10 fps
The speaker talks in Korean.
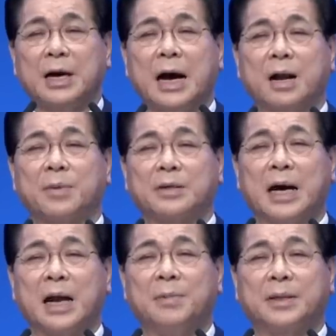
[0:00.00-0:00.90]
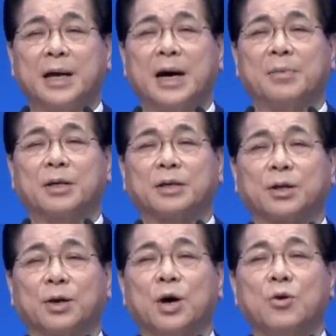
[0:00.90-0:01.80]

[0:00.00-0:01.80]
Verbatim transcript: 하나님께서 하나님의 때 하나님의 뜻대로